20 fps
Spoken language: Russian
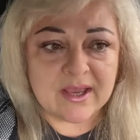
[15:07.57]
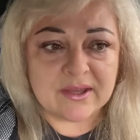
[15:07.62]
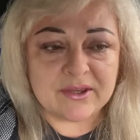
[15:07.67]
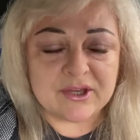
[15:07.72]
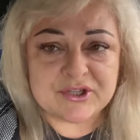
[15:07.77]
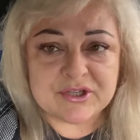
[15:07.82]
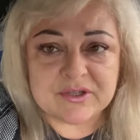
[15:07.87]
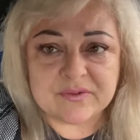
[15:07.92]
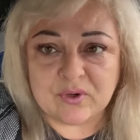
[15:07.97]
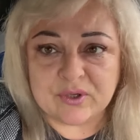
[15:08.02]

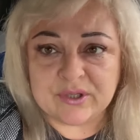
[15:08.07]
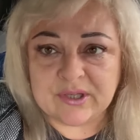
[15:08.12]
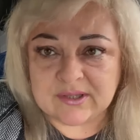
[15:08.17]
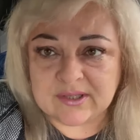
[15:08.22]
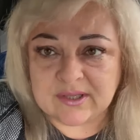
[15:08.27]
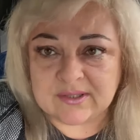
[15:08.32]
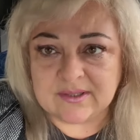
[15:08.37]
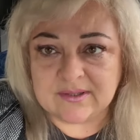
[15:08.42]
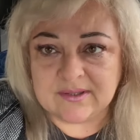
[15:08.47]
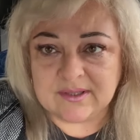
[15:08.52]
Ничего не
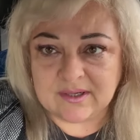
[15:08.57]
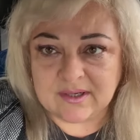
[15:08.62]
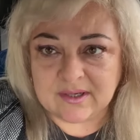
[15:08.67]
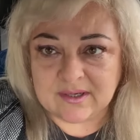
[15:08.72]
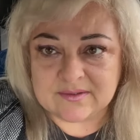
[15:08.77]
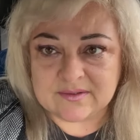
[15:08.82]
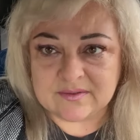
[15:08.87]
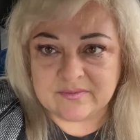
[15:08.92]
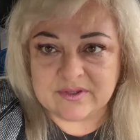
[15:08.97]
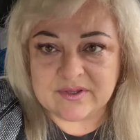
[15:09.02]
надо
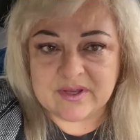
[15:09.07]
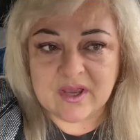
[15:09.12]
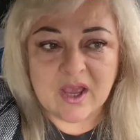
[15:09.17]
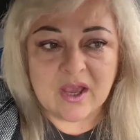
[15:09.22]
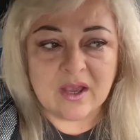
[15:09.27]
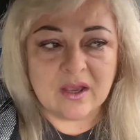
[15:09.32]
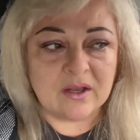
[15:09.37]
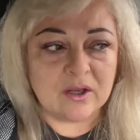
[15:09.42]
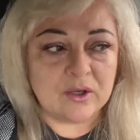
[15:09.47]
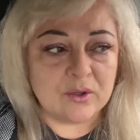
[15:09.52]
доказывать.
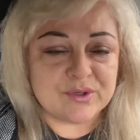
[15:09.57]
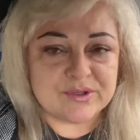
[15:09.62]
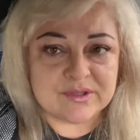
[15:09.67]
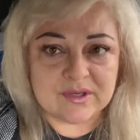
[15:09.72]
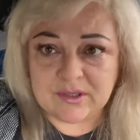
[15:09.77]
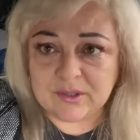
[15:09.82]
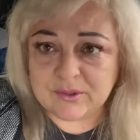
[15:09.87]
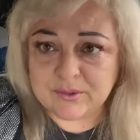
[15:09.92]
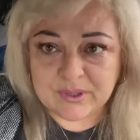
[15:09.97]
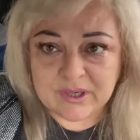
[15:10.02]
А люди
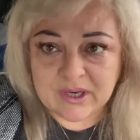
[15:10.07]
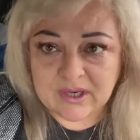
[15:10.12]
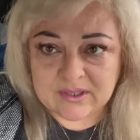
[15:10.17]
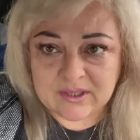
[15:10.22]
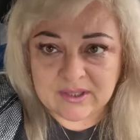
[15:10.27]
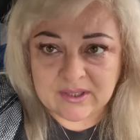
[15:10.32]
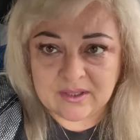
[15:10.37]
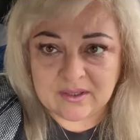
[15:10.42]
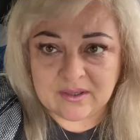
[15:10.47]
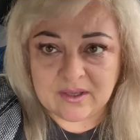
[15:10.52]
не
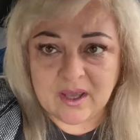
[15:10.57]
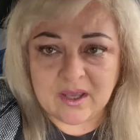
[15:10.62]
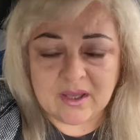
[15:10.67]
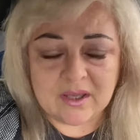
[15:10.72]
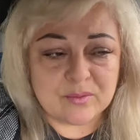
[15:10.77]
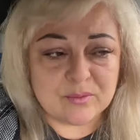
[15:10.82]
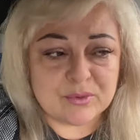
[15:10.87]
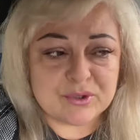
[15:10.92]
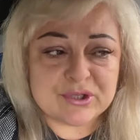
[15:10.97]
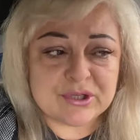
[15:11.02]
дураки,
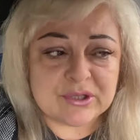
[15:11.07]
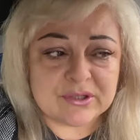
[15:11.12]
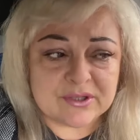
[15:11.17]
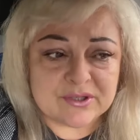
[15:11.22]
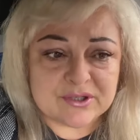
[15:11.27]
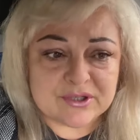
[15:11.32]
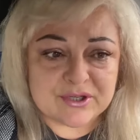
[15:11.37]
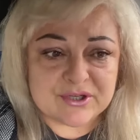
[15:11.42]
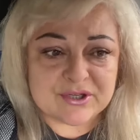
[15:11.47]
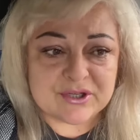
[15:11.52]
и мужчины,
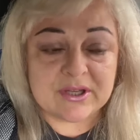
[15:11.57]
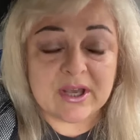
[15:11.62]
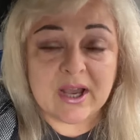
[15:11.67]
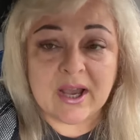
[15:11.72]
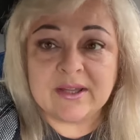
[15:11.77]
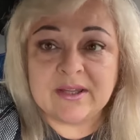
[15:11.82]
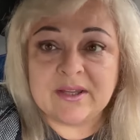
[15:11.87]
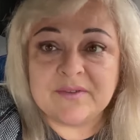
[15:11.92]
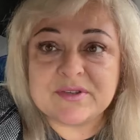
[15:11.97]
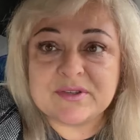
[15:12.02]
и женщины,
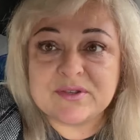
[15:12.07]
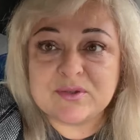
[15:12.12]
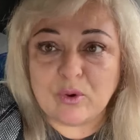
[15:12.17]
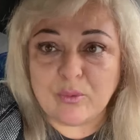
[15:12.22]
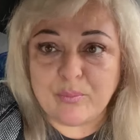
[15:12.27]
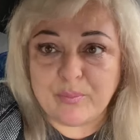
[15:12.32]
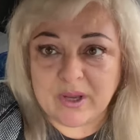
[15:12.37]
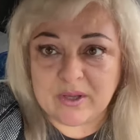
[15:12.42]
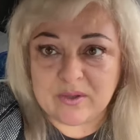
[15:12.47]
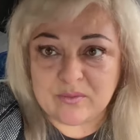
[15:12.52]
они все
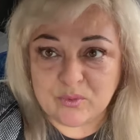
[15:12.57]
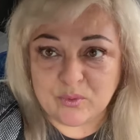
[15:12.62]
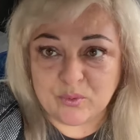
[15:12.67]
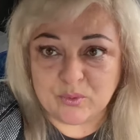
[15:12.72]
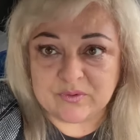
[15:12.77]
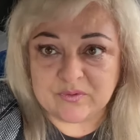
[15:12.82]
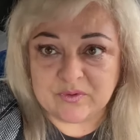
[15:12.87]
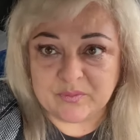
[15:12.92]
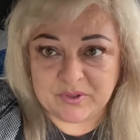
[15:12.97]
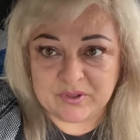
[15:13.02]

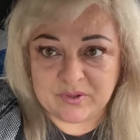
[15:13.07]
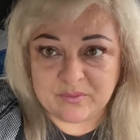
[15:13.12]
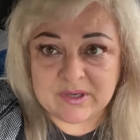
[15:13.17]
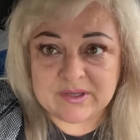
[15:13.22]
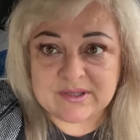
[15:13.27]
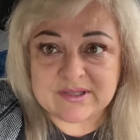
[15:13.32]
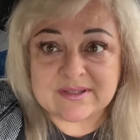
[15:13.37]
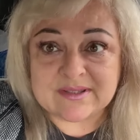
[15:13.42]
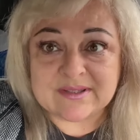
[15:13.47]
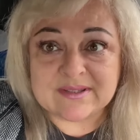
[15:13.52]
поймут, вы
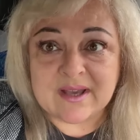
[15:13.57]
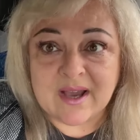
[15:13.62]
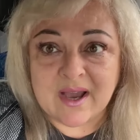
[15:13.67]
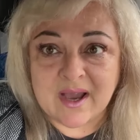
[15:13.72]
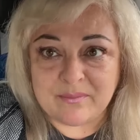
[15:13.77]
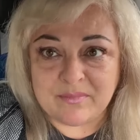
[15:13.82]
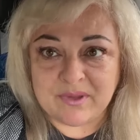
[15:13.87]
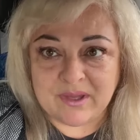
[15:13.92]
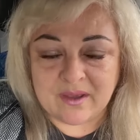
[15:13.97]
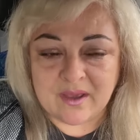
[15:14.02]
понимаете,
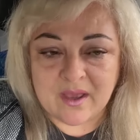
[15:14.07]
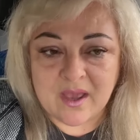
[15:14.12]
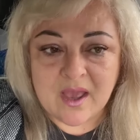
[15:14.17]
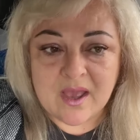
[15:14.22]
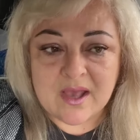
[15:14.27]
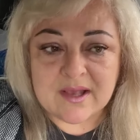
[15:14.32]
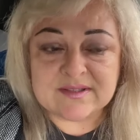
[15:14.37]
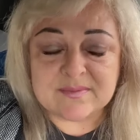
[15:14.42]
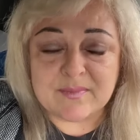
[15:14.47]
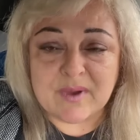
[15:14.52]
сами,
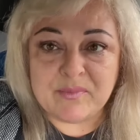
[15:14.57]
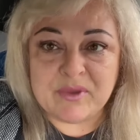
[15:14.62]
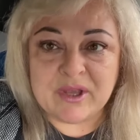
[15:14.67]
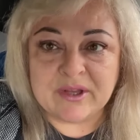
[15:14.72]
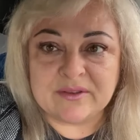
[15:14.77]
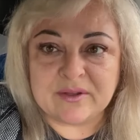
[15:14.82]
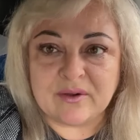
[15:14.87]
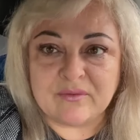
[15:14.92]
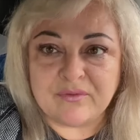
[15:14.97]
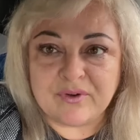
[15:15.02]
с
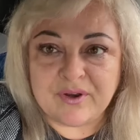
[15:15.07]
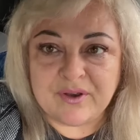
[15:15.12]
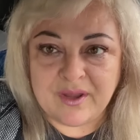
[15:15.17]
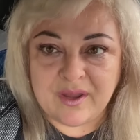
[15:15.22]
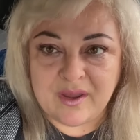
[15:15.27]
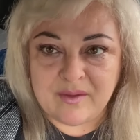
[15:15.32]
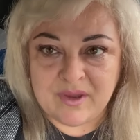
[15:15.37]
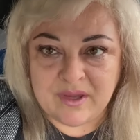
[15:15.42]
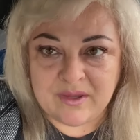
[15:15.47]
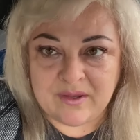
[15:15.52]
моментом
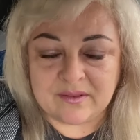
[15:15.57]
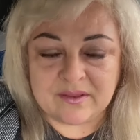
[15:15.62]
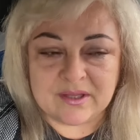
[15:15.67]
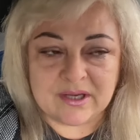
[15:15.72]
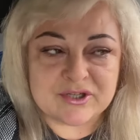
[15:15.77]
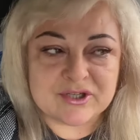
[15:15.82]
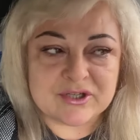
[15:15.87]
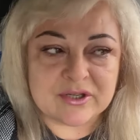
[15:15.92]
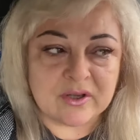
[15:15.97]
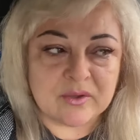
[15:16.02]
времени.
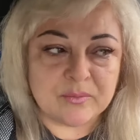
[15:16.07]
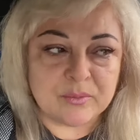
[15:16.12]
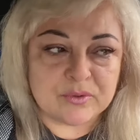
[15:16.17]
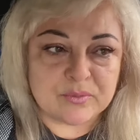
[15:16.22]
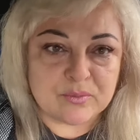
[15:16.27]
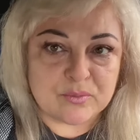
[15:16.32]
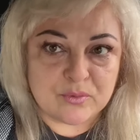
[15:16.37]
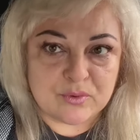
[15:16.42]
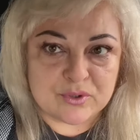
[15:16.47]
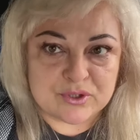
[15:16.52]
Да, человек
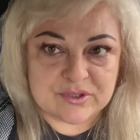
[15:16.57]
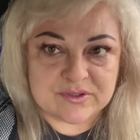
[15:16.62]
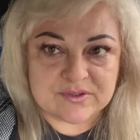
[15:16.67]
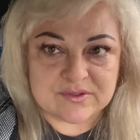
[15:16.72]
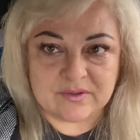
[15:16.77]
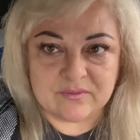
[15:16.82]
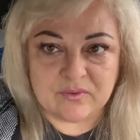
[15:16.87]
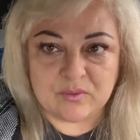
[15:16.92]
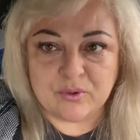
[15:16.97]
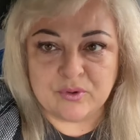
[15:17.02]
будет
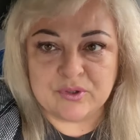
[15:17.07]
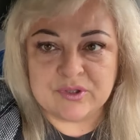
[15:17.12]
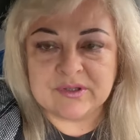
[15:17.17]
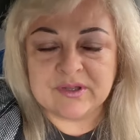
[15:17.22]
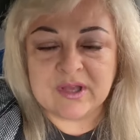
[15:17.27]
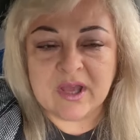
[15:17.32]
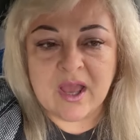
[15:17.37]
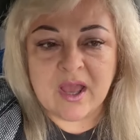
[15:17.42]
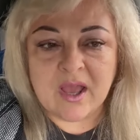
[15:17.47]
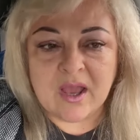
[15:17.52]
мучиться, его
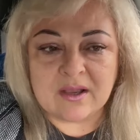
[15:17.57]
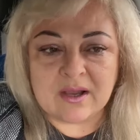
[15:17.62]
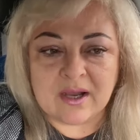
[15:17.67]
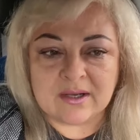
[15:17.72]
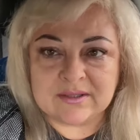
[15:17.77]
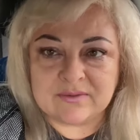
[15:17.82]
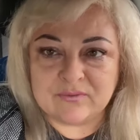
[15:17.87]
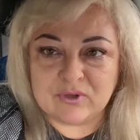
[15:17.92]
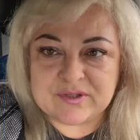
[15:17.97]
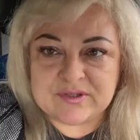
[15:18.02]
будет
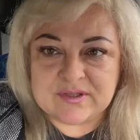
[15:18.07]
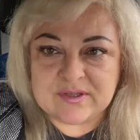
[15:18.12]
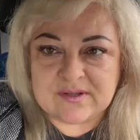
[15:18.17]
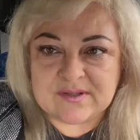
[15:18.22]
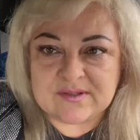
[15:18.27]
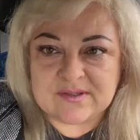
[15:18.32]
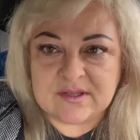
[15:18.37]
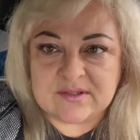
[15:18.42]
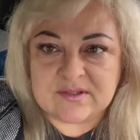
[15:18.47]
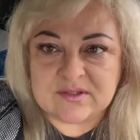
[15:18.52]
как-то вот
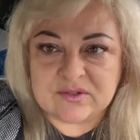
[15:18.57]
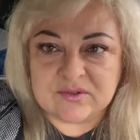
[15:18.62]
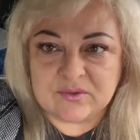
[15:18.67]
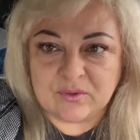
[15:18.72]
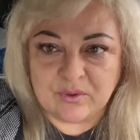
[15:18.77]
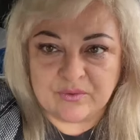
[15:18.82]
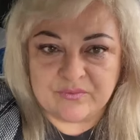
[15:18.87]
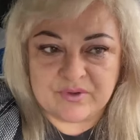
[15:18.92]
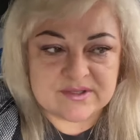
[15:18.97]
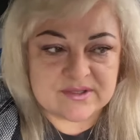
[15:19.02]
терзать
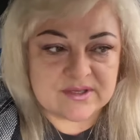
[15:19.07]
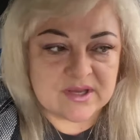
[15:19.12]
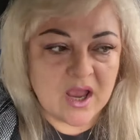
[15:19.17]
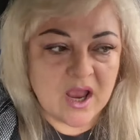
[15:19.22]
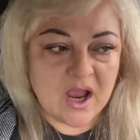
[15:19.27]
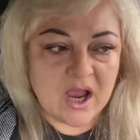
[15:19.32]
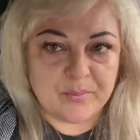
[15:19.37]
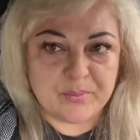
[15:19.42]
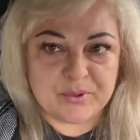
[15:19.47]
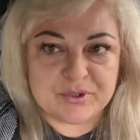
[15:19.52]
совесть.
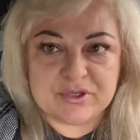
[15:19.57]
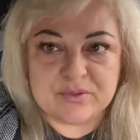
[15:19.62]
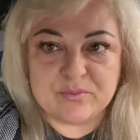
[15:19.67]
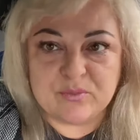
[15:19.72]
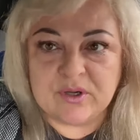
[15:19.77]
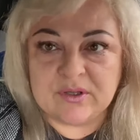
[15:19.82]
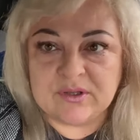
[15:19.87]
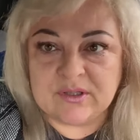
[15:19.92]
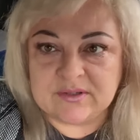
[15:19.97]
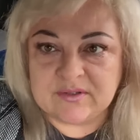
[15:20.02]
А
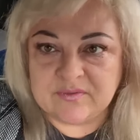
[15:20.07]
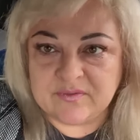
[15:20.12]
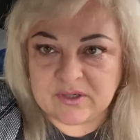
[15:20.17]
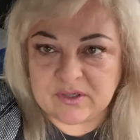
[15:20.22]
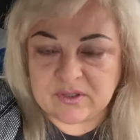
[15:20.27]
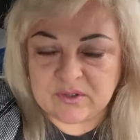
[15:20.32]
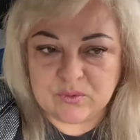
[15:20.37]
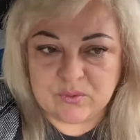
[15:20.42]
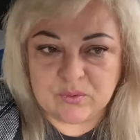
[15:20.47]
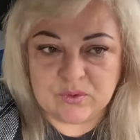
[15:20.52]
почему она
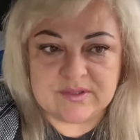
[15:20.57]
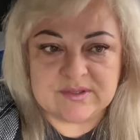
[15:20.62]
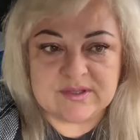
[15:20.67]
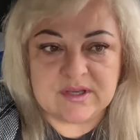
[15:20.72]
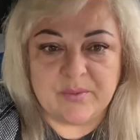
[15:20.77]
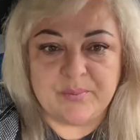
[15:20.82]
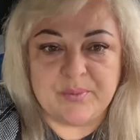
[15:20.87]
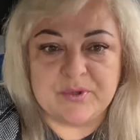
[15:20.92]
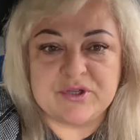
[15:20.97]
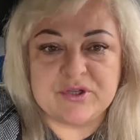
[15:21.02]
отвернулась?
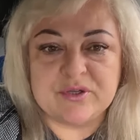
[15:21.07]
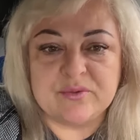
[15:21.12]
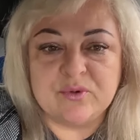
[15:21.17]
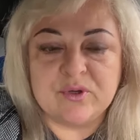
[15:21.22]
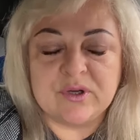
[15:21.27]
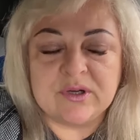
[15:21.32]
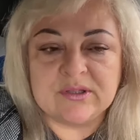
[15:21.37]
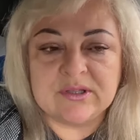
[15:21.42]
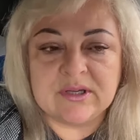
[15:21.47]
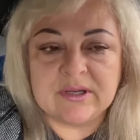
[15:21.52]
А
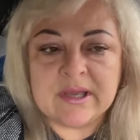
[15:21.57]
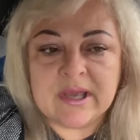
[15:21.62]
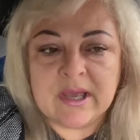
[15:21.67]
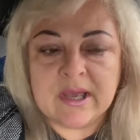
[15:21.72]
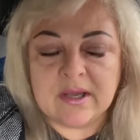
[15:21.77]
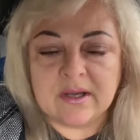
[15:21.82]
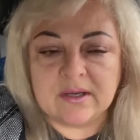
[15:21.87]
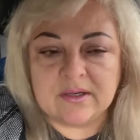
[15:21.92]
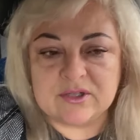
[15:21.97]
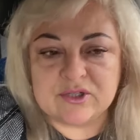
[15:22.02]
почему она
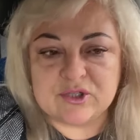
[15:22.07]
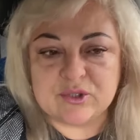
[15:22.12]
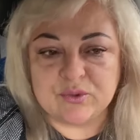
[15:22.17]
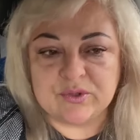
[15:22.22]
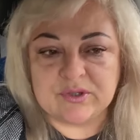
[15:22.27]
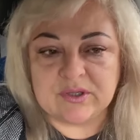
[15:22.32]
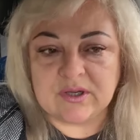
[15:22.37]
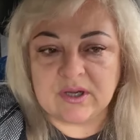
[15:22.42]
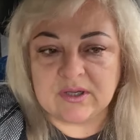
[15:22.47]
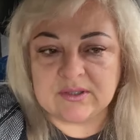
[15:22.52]
а,
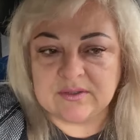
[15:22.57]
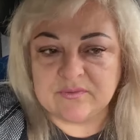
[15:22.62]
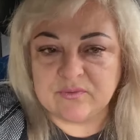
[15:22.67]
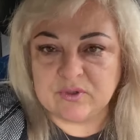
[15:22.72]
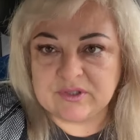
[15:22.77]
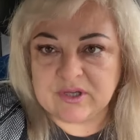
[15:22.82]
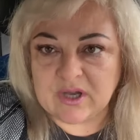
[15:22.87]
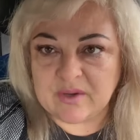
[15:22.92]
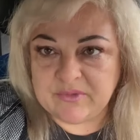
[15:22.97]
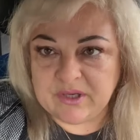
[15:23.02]
что-то как-то
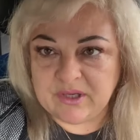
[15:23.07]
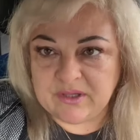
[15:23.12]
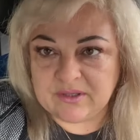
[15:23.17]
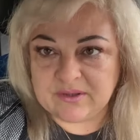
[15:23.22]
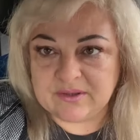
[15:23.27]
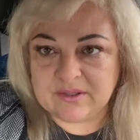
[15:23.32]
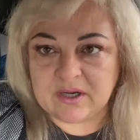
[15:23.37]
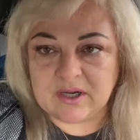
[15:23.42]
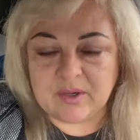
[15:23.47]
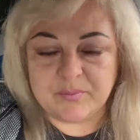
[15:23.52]
вот ко мне не
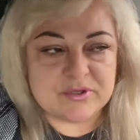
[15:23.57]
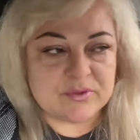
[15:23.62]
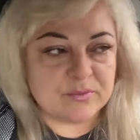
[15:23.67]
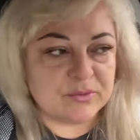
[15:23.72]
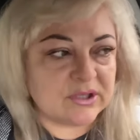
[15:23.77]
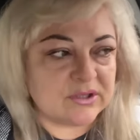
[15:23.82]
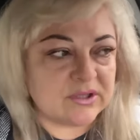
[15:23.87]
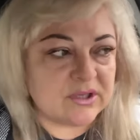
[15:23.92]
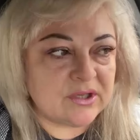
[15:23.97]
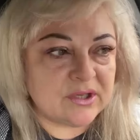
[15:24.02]
так? А
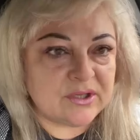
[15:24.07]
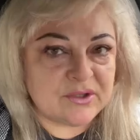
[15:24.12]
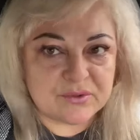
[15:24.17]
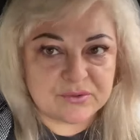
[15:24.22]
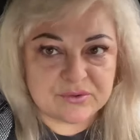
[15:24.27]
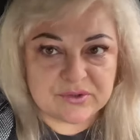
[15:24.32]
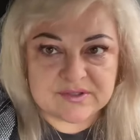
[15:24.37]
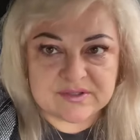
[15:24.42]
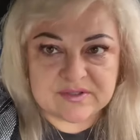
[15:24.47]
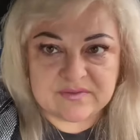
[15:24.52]
почему она не
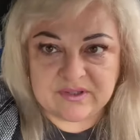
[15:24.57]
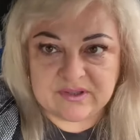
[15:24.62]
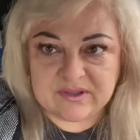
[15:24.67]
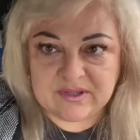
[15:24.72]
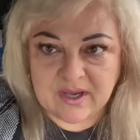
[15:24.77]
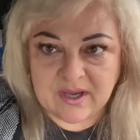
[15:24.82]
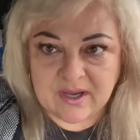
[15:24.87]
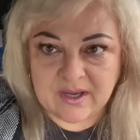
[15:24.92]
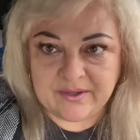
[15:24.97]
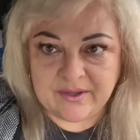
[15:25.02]
идет на
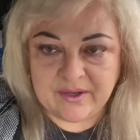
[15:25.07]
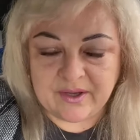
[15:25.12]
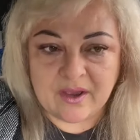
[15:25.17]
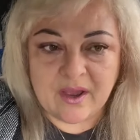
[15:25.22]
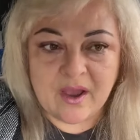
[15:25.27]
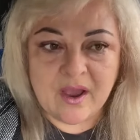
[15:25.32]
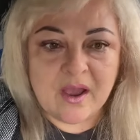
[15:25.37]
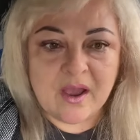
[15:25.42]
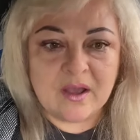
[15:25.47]
свидание?